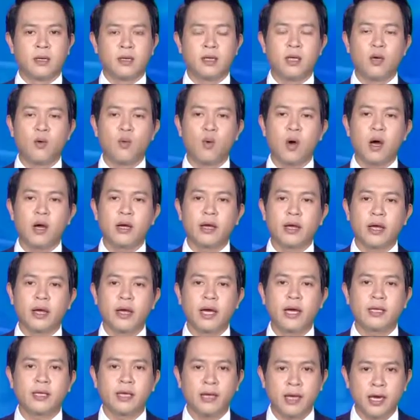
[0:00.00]
Chiều qua ngày
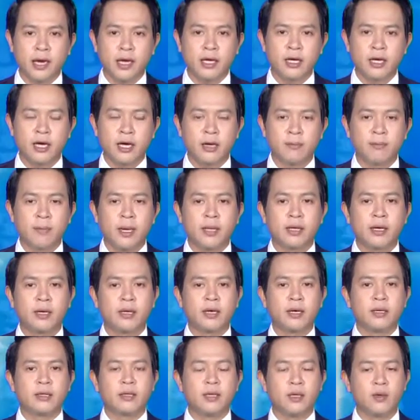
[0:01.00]
2 tháng 2, Ban dân
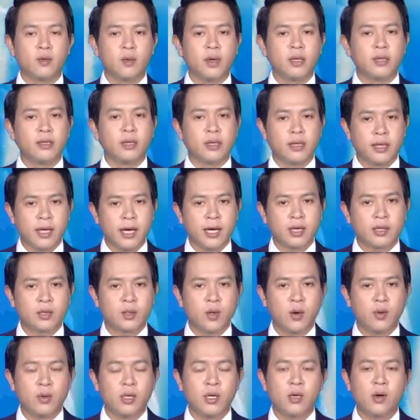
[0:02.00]
dân tỉnh ủy Tiền Giang
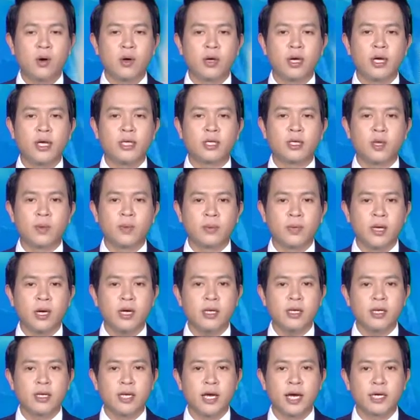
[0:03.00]
tổ chức hội nghị tổng
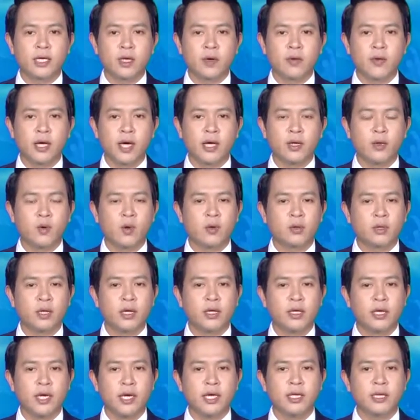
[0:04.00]
kết và trao giải cuộc
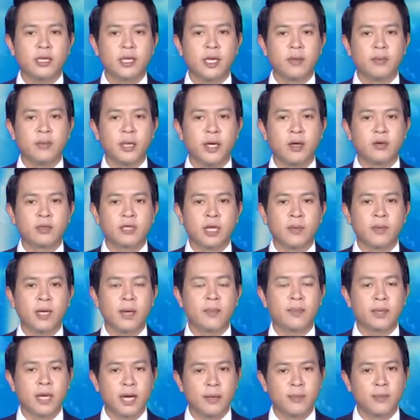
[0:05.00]
thi viết tìm hiểu
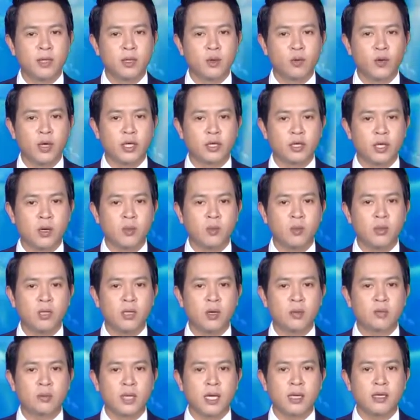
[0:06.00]
85 năm truyền thống
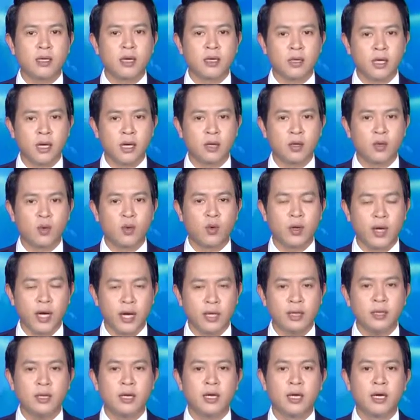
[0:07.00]
công tác dân vận của
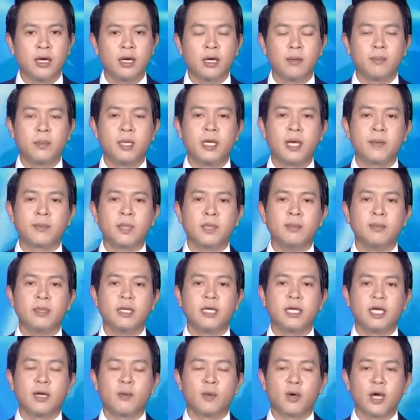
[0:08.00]
Đảng 15 tháng
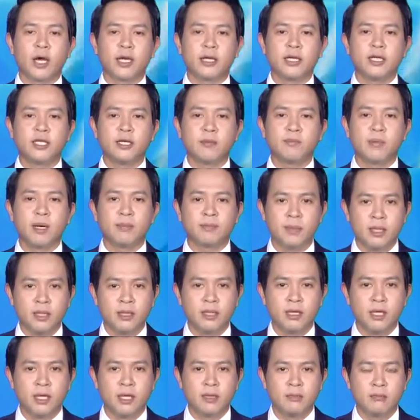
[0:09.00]
10 năm
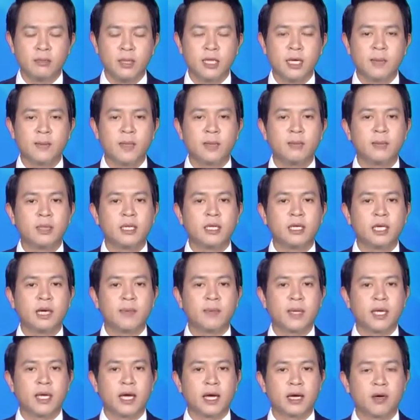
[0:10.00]
1930, 15 tháng 10 năm
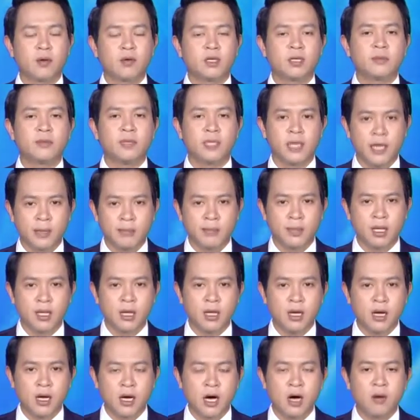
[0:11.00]
2015.
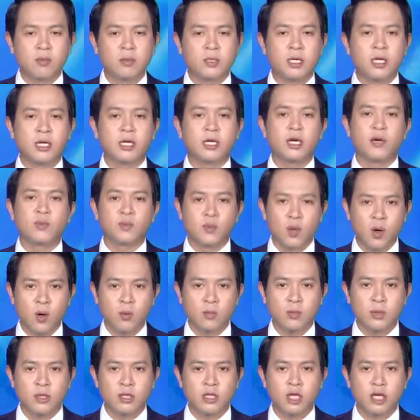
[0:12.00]
Ông Trần Long
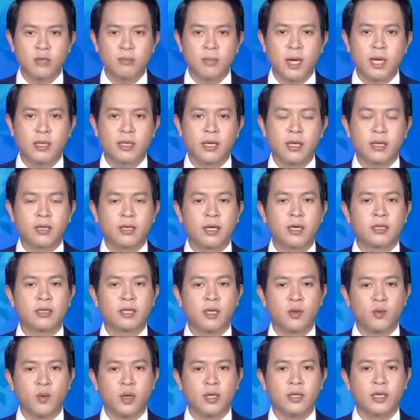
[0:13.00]
Thôn, trưởng Ban dân dân
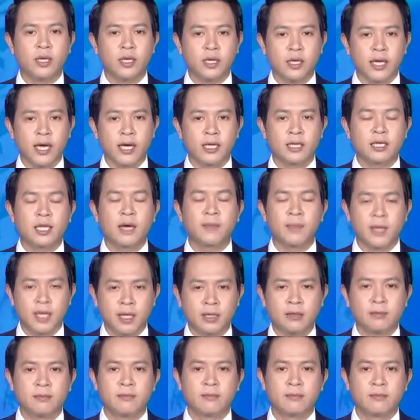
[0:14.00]
tỉnh ủy Tiền Giang tham dự.